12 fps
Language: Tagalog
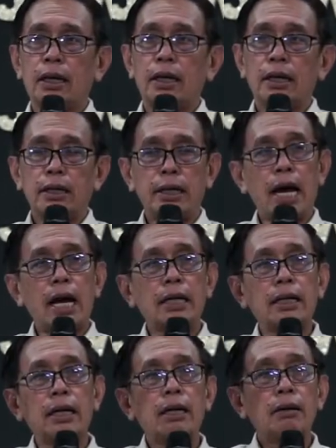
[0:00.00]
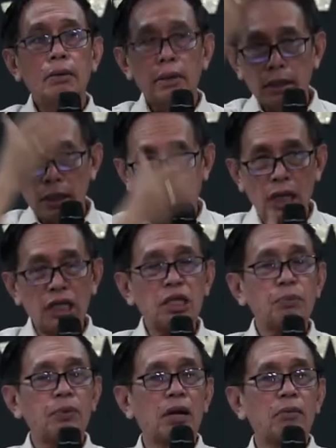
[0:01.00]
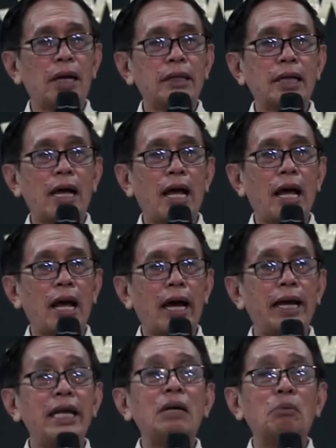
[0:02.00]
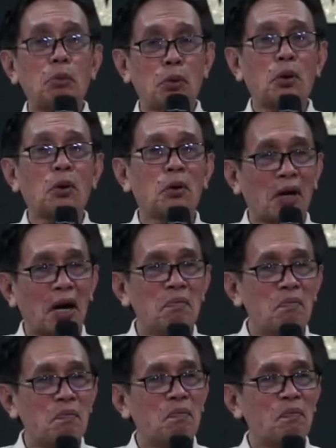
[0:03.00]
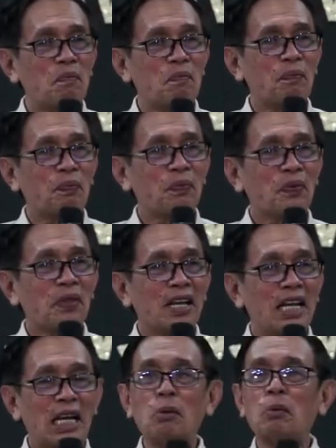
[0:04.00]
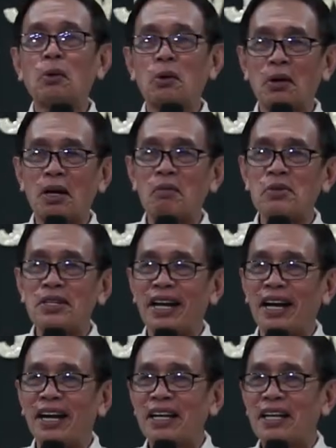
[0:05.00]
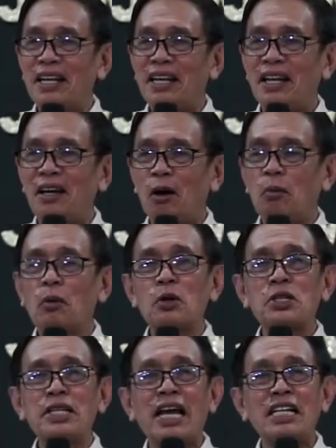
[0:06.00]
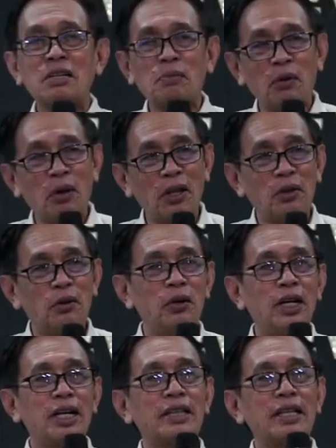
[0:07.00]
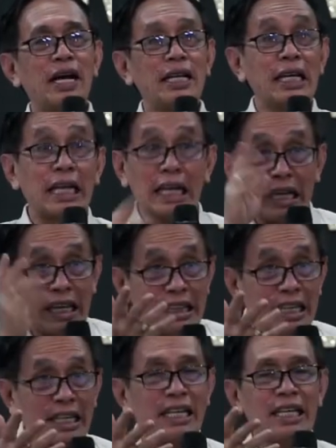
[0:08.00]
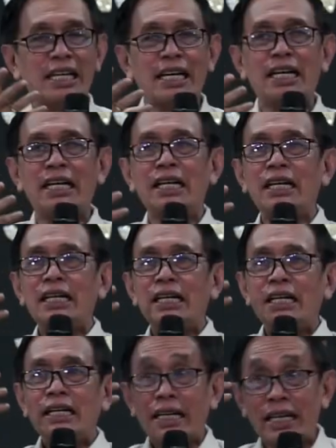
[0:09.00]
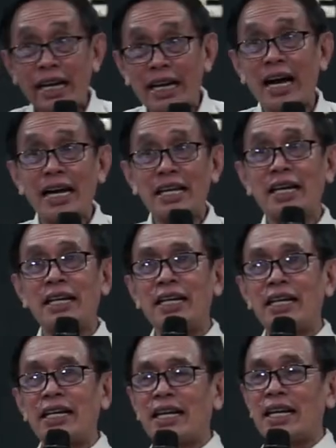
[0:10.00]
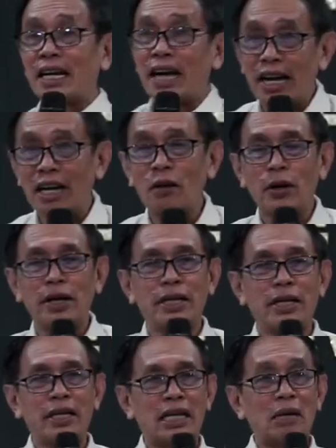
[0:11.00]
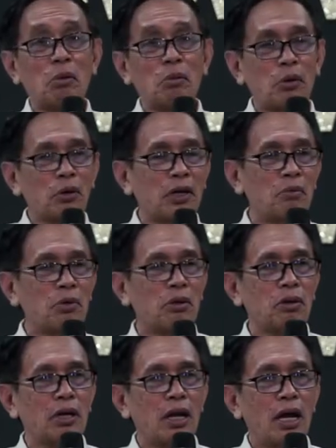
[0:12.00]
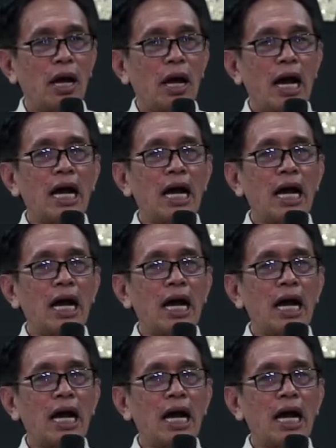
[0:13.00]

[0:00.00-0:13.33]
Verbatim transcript: ng isip ng bata ay napoprogram. Napoprogram siya. Of course, dahil sa paulit-ulit na nakikita niya, ginagaya niya, nagagawa niya, napoprogram yon. Ang